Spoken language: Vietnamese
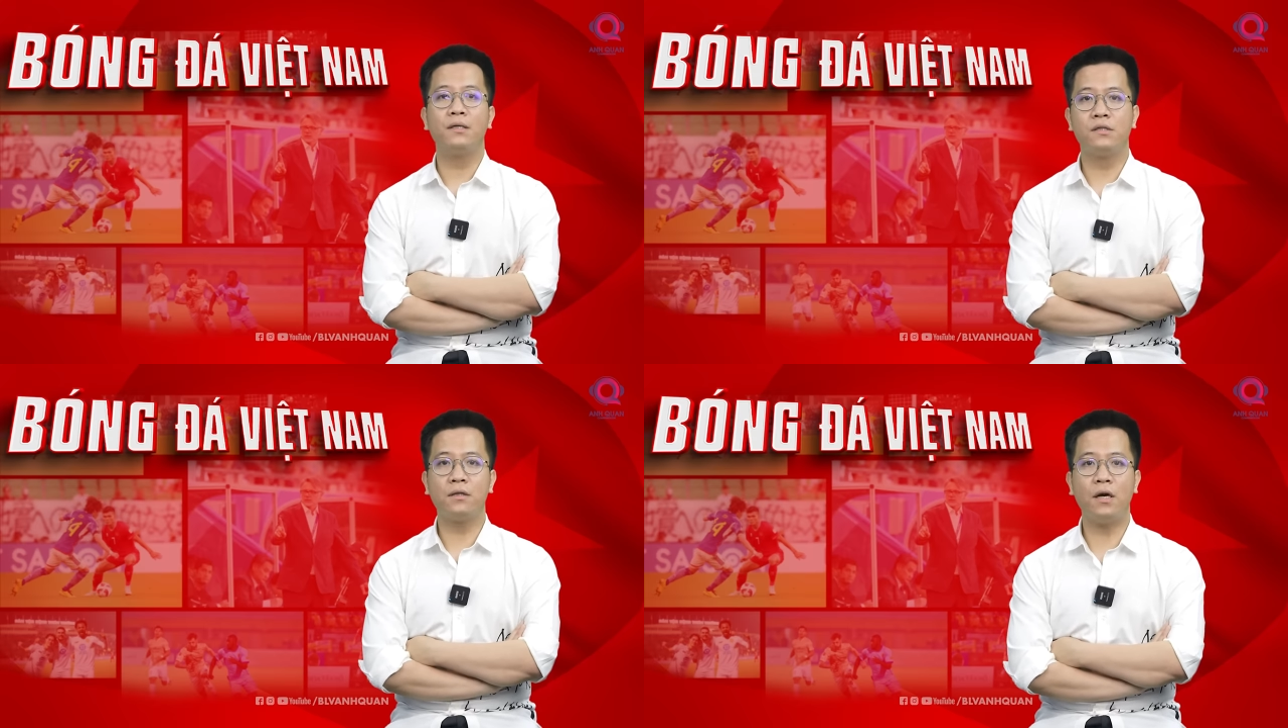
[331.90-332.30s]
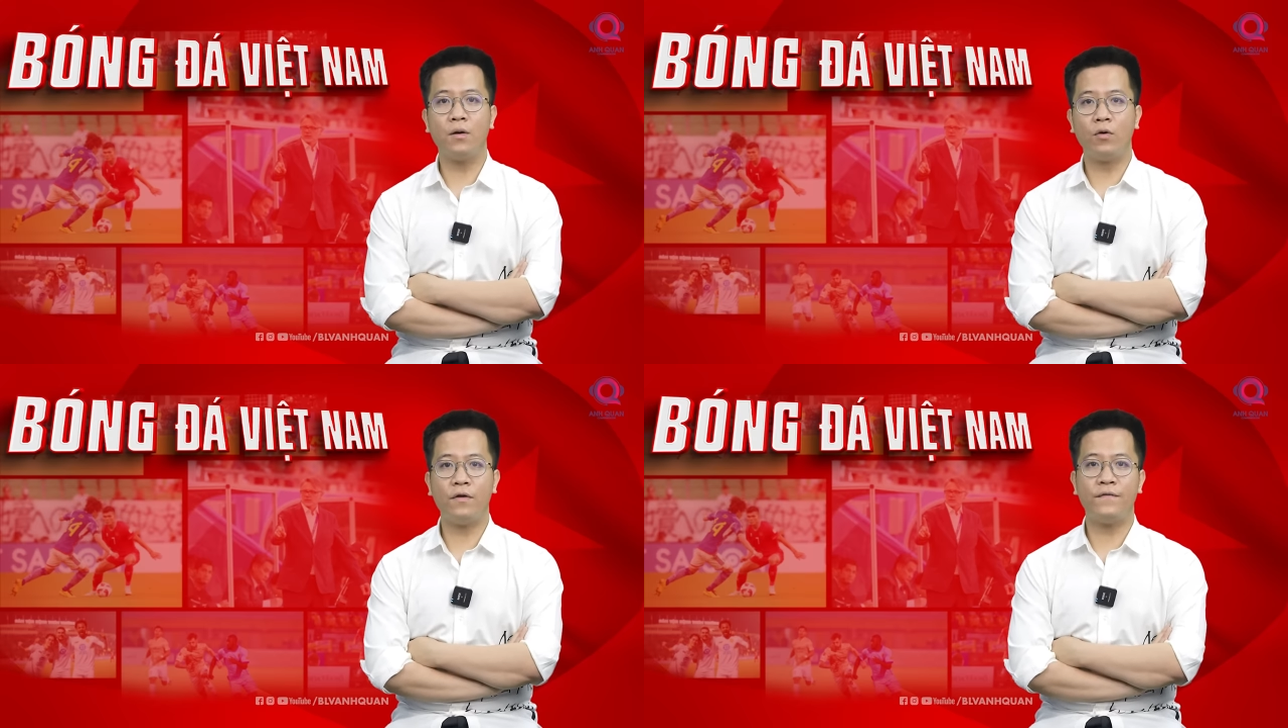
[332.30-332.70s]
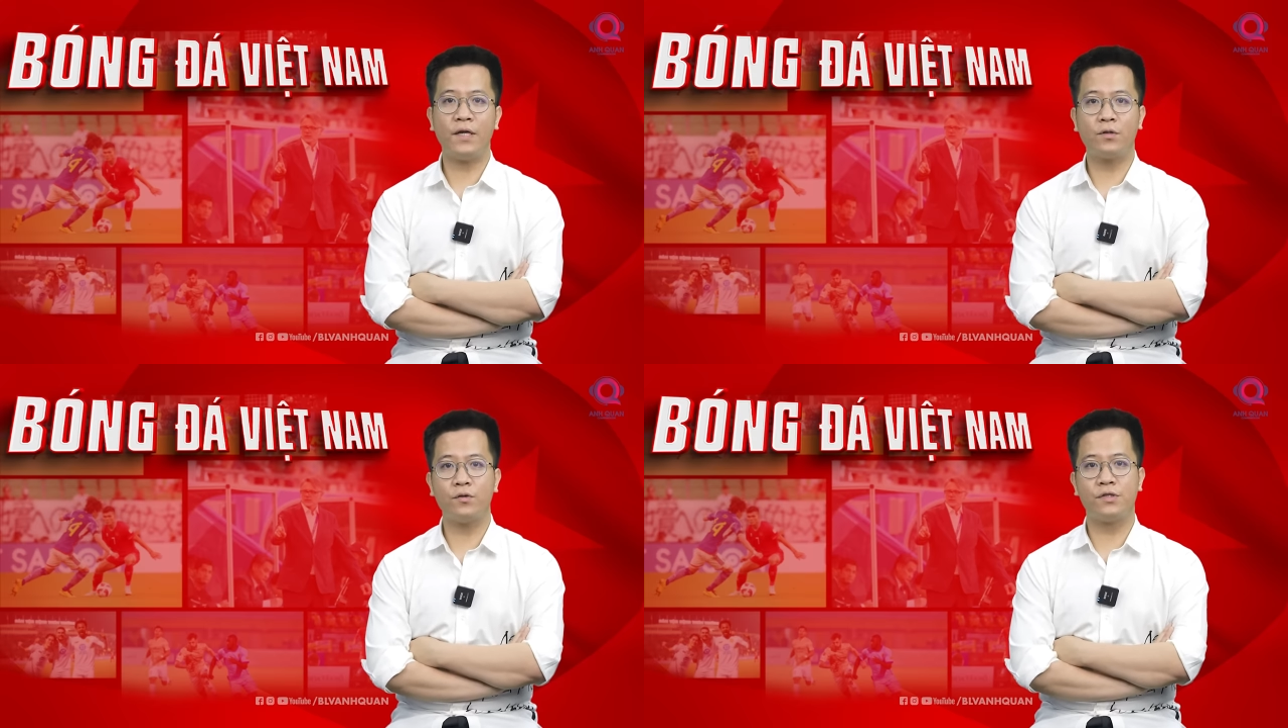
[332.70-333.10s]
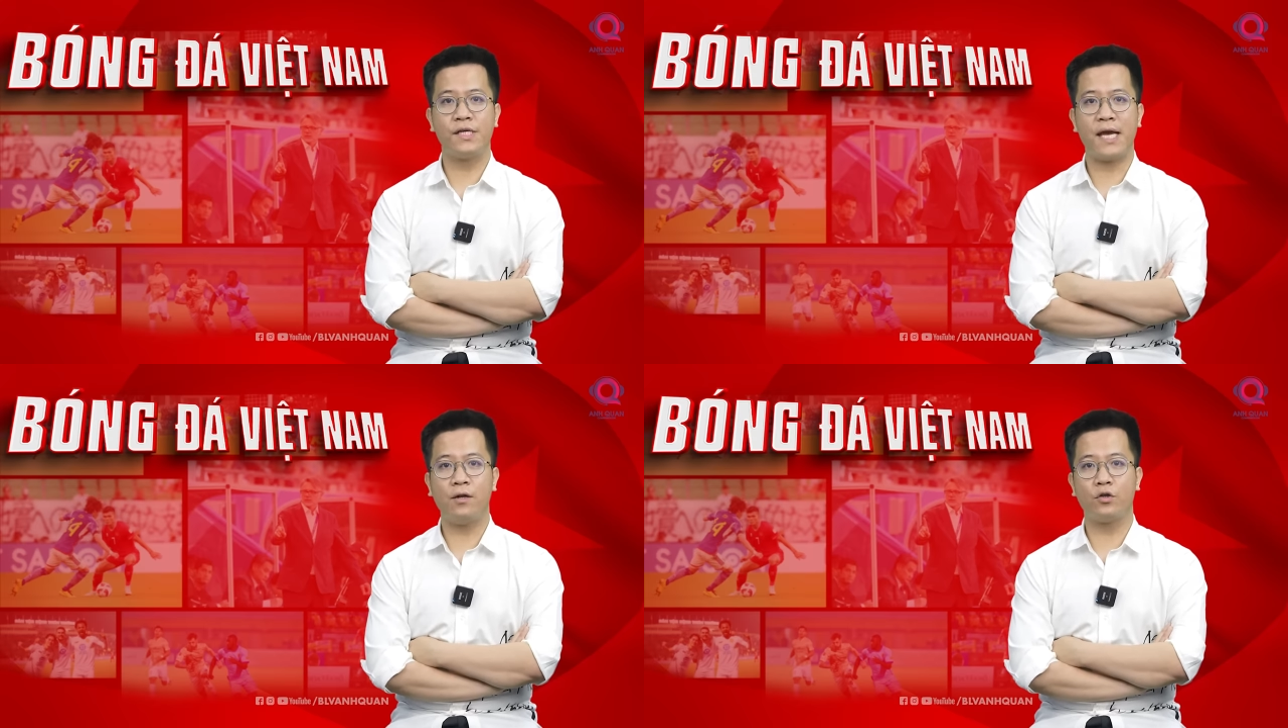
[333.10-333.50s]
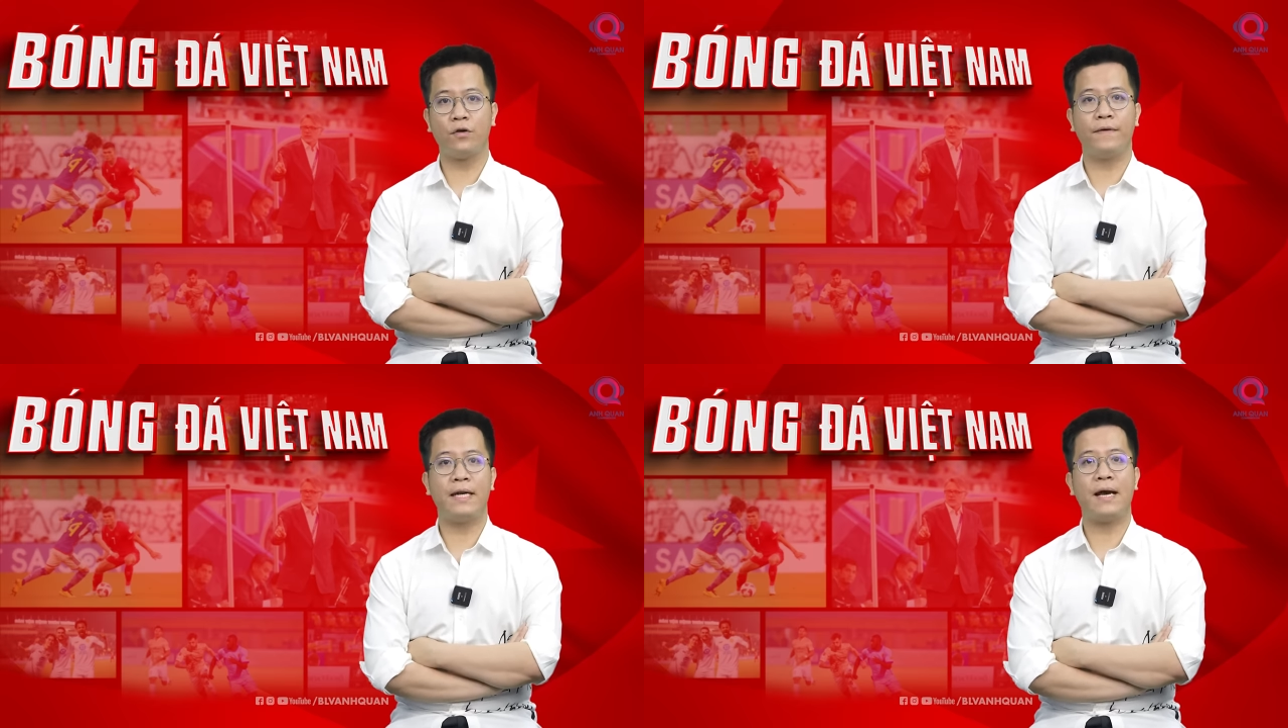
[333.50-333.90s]
Dưới thời huấn luyện viên Troussier, đội
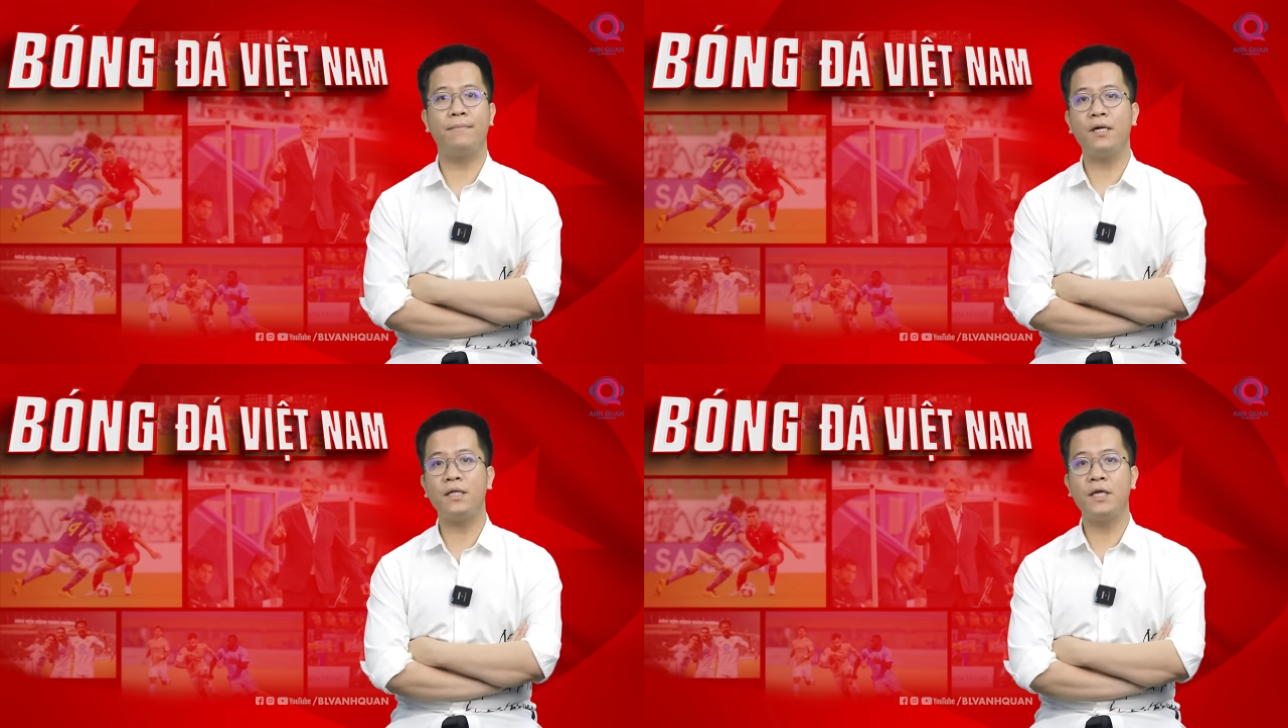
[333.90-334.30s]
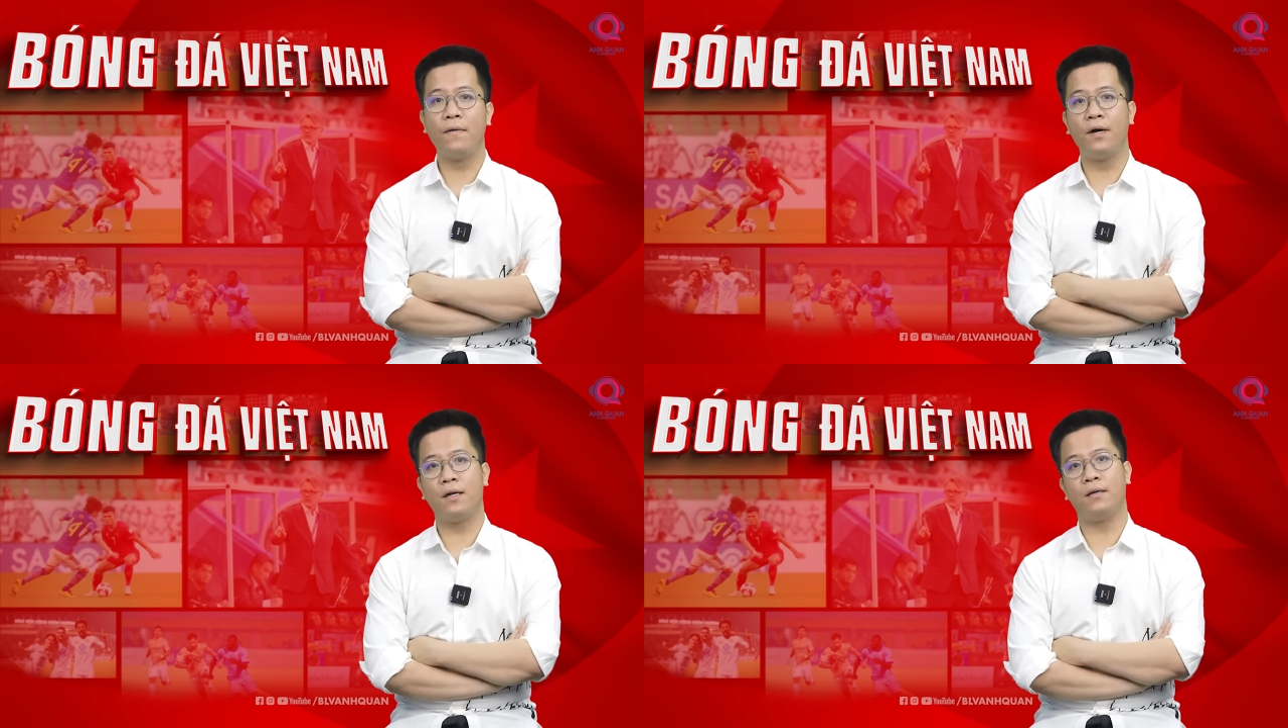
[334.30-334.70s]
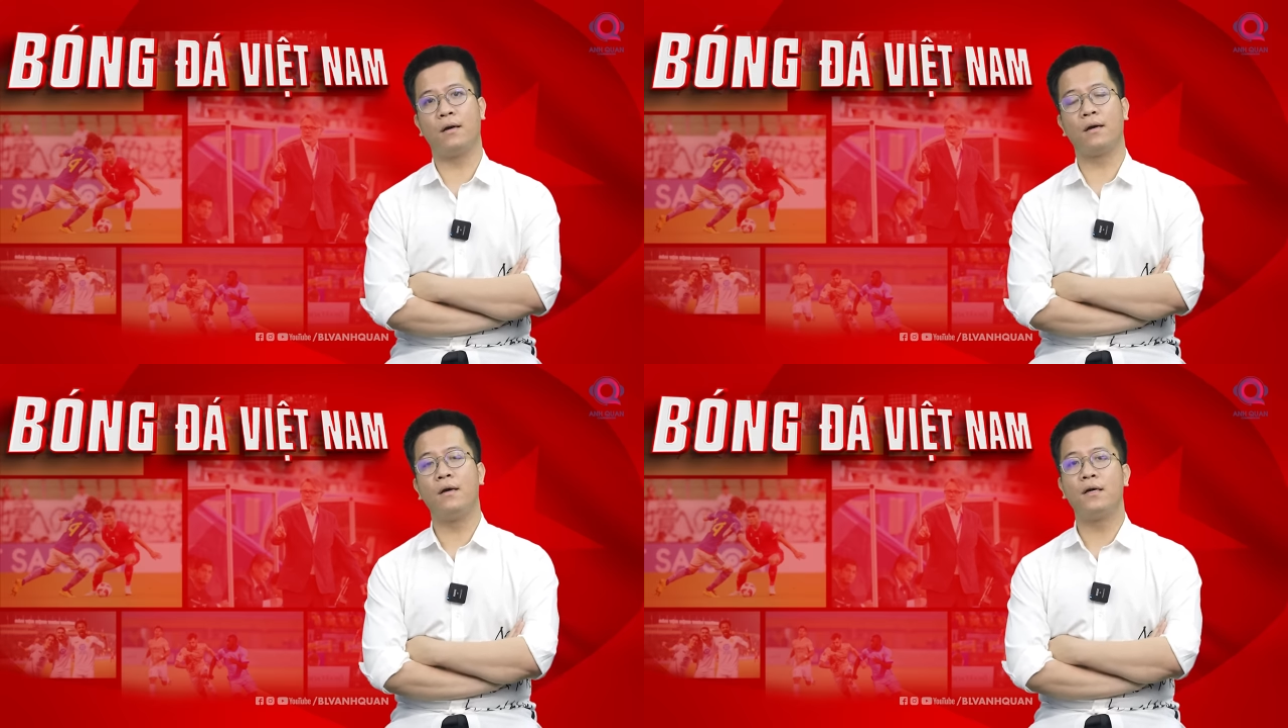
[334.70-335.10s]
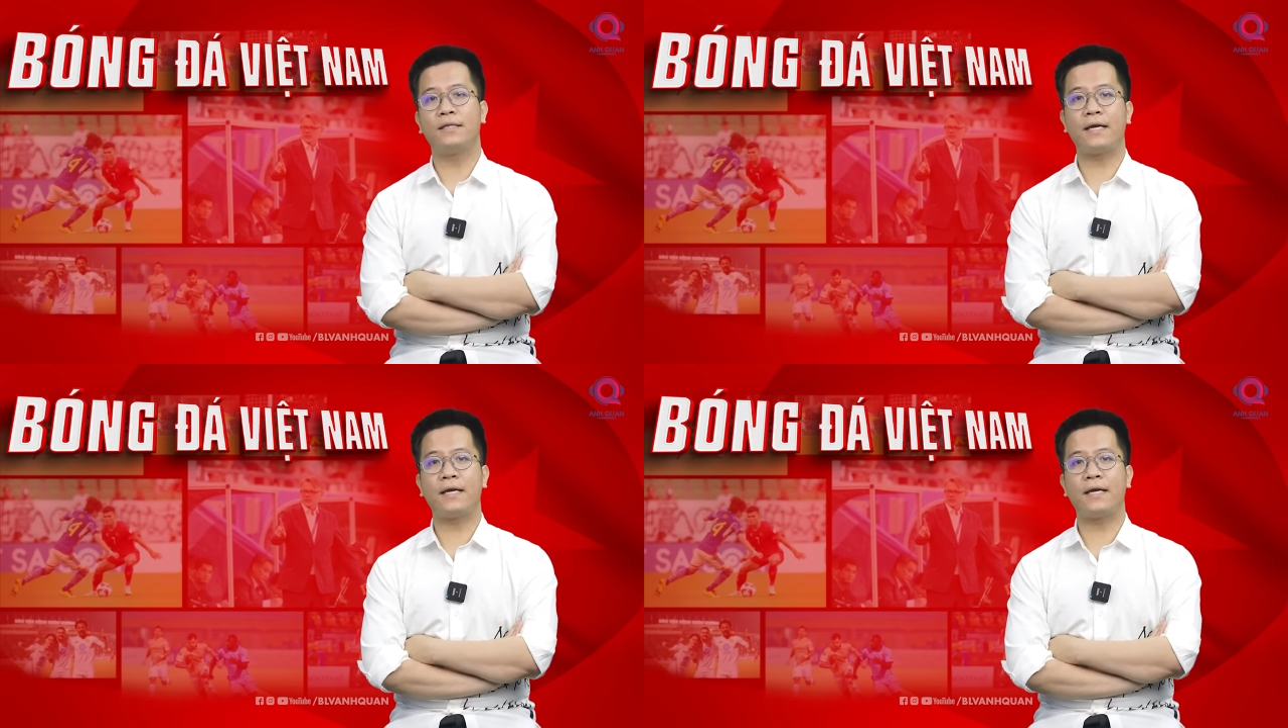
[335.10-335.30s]
tuyển Việt Nam mất nhiều hơn là được.